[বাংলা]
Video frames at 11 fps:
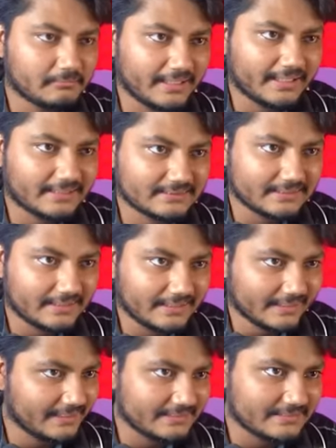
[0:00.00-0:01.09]
মারিয়ে গেছে তাহলে
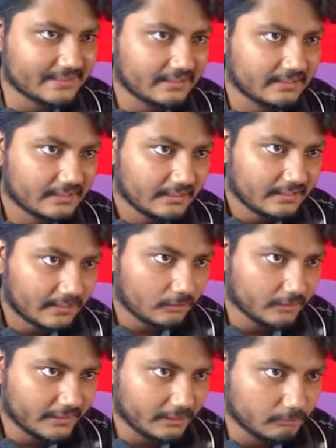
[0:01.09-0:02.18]
এটা গিলিস না
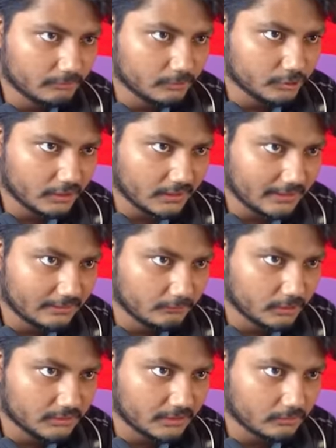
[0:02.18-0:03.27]
কারণ এ মে দুই শট লাগলেও
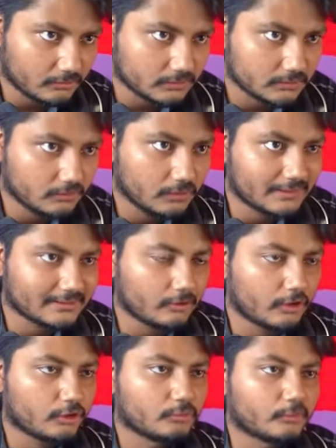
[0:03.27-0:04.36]
মরে যাওয়ার কথা ছিল আচ্ছা
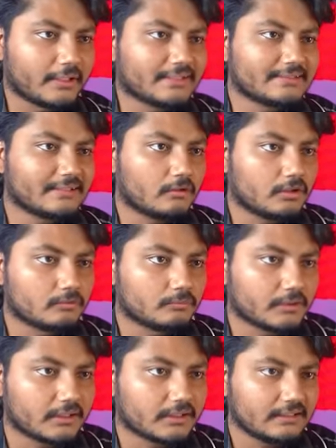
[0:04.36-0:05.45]
ঘরের উপরে গেছে ঘরের
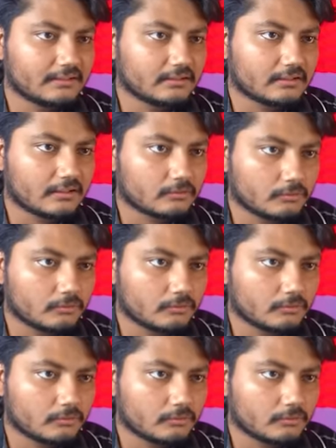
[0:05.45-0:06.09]
উপরে গেলি কোনো